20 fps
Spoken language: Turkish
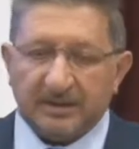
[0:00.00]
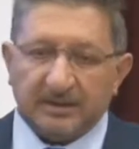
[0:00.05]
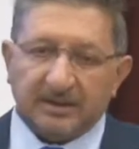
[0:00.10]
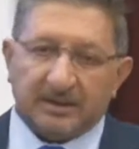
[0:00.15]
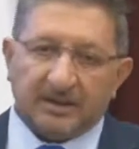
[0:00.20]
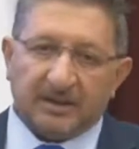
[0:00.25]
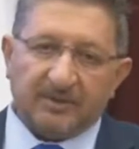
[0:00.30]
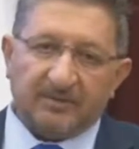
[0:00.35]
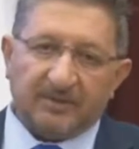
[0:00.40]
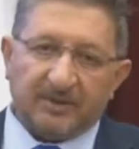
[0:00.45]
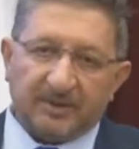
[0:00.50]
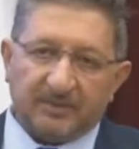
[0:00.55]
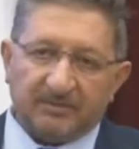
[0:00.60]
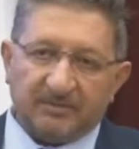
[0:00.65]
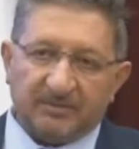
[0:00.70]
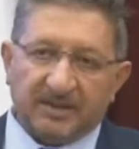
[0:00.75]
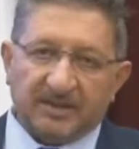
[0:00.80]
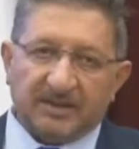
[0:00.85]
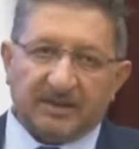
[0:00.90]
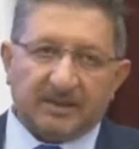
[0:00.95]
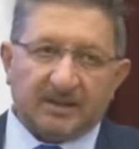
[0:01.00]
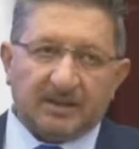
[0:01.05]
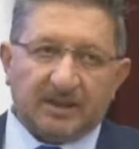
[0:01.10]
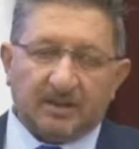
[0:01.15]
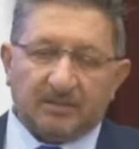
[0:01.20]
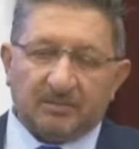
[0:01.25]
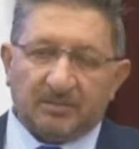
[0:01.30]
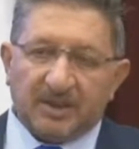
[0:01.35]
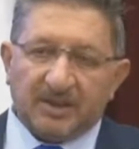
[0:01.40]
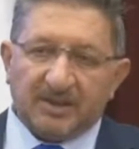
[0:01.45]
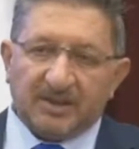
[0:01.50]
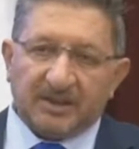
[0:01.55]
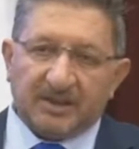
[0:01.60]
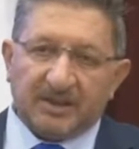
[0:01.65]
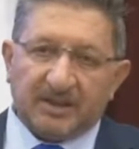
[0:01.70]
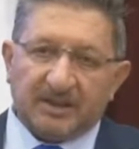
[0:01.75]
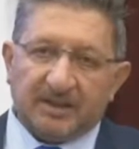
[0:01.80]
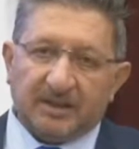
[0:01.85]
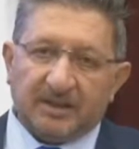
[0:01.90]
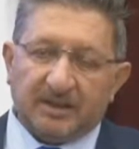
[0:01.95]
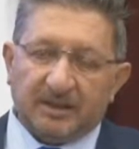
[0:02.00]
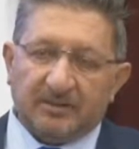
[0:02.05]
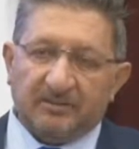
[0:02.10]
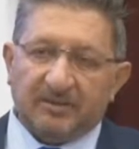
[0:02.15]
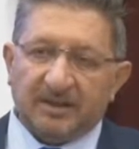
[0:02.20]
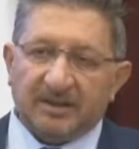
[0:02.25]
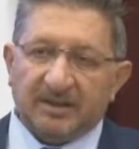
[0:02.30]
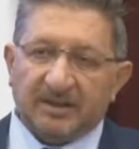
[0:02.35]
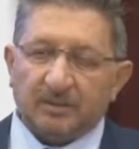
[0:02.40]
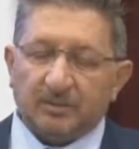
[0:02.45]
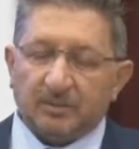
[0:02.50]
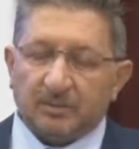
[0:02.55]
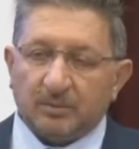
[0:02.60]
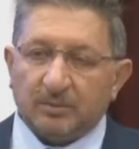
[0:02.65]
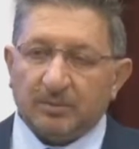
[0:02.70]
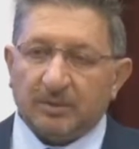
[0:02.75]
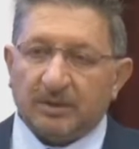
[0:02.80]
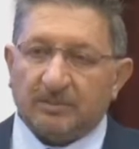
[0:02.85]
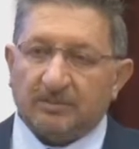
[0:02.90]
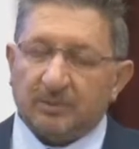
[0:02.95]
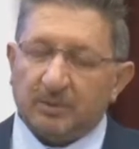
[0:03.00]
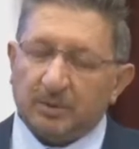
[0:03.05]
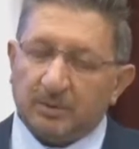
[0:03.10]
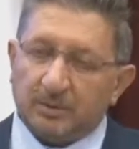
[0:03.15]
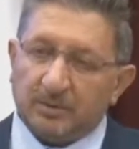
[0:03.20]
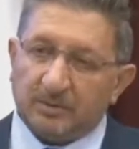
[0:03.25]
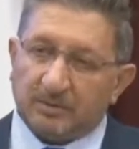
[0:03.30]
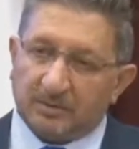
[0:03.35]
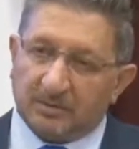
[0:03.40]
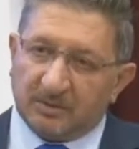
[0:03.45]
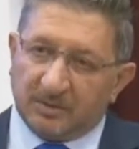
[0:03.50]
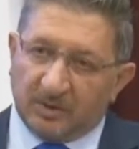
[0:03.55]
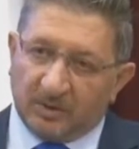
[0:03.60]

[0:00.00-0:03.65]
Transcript: Efendim yani maskeden, eldivenden tutun da bütün